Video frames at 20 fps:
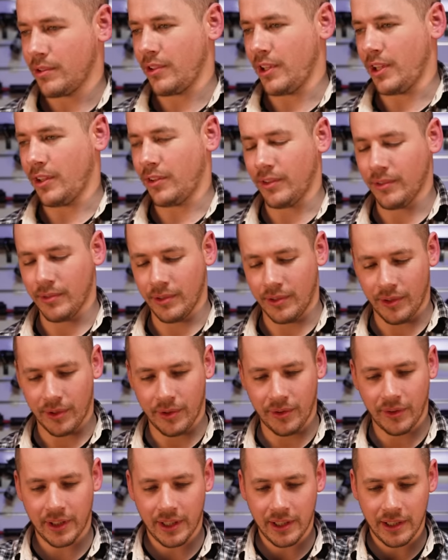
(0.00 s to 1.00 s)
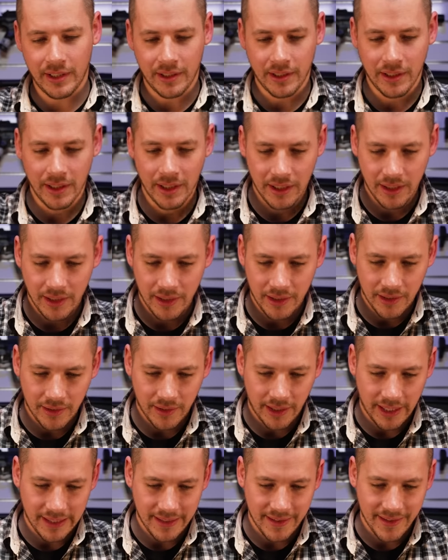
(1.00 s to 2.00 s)
das erste wird es ausreichen.
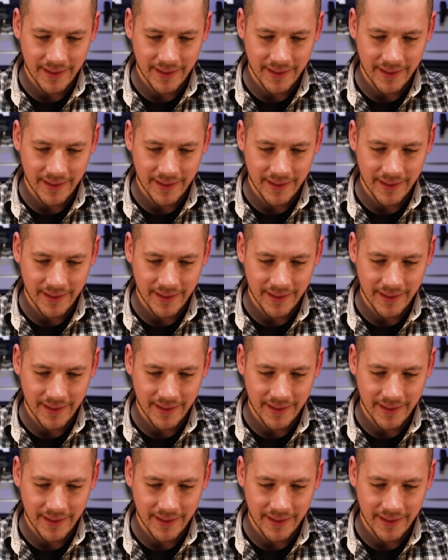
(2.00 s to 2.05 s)
Ein